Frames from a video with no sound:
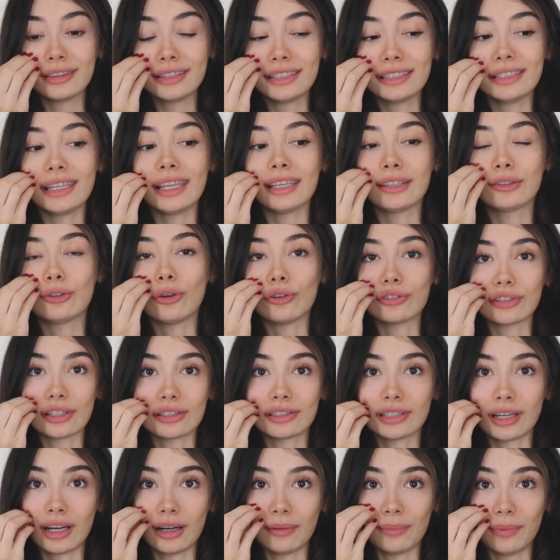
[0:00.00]
direkt
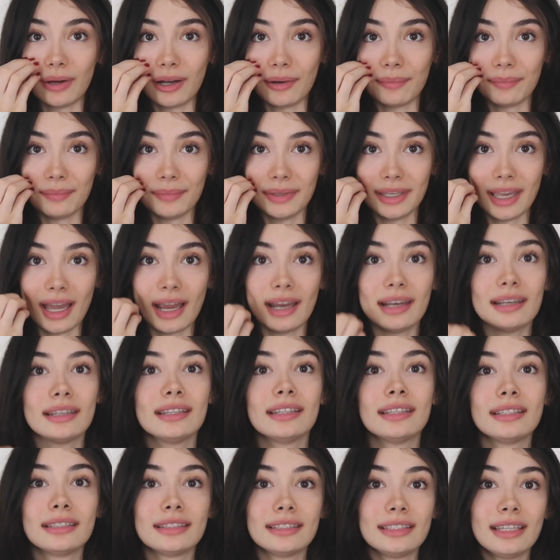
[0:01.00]
göze çarpan bir yer.
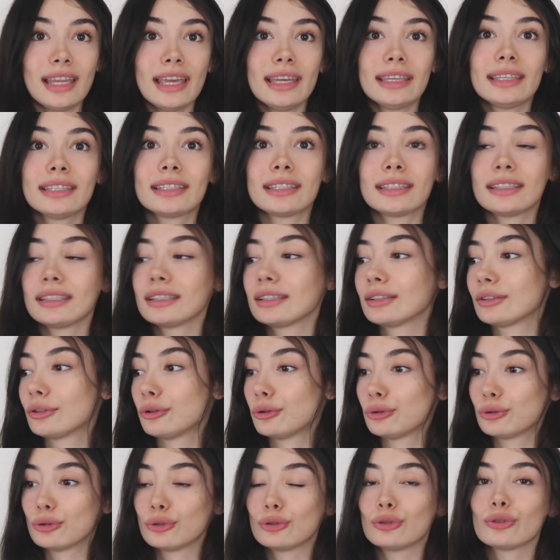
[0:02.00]
Direkt
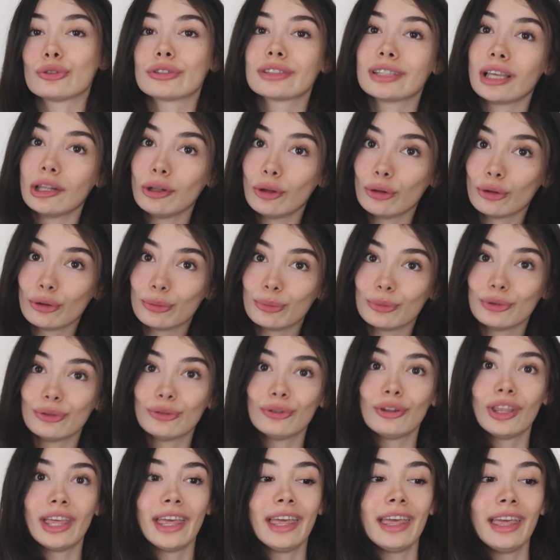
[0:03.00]
küçücük
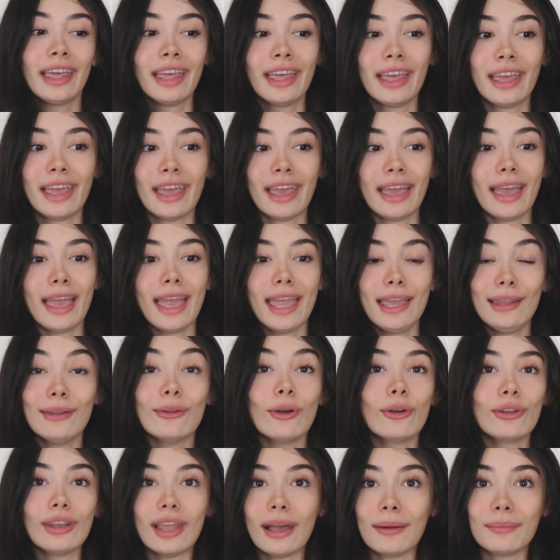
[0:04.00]
salonumun
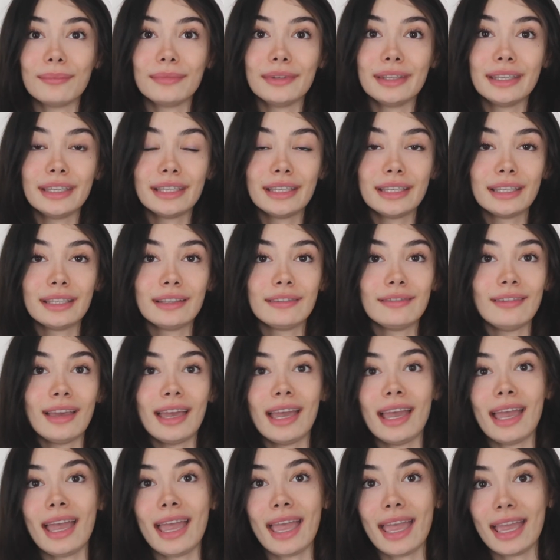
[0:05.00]
en önemli
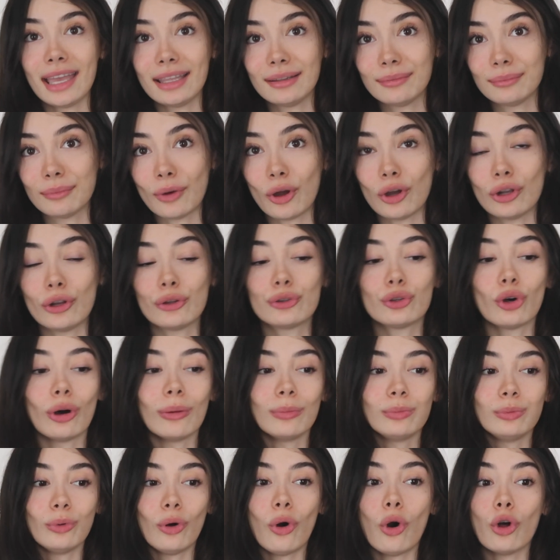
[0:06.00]
ve en böyle
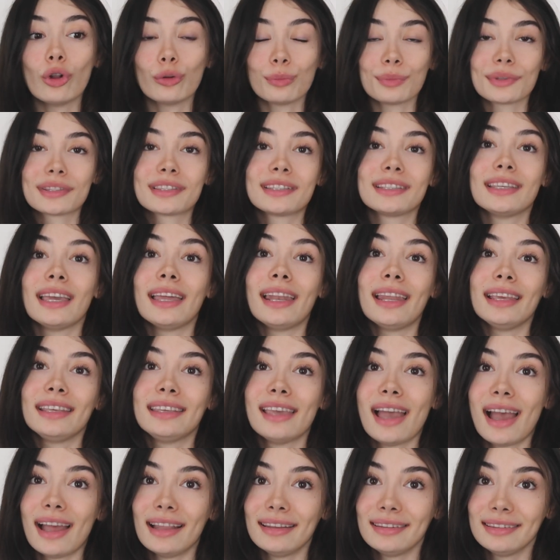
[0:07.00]
toplu olması
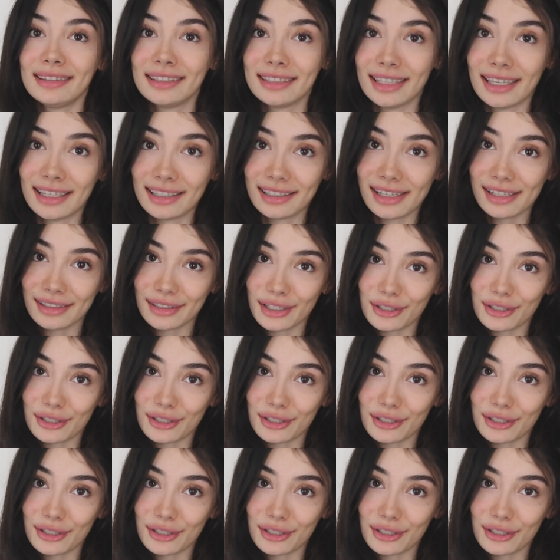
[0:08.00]
gereken yerine